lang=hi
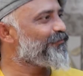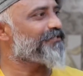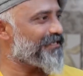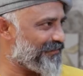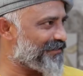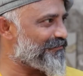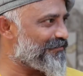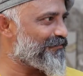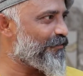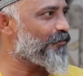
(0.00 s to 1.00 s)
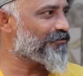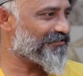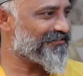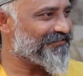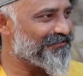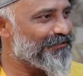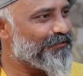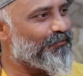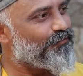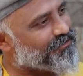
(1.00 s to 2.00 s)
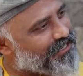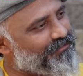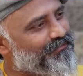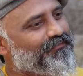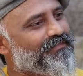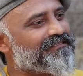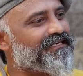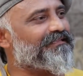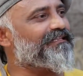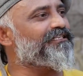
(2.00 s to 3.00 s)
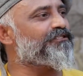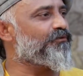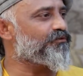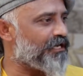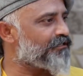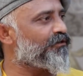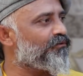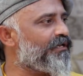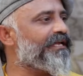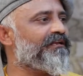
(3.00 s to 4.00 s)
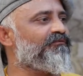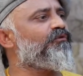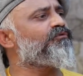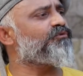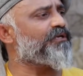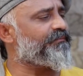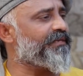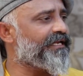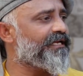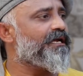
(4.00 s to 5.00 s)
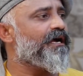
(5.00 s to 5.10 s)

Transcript: दूसरा बेटा हुआ मोक्ष उसका भी मैं चाहता था इसे रुझान करूँ लेकिन वो थोड़ा मैंने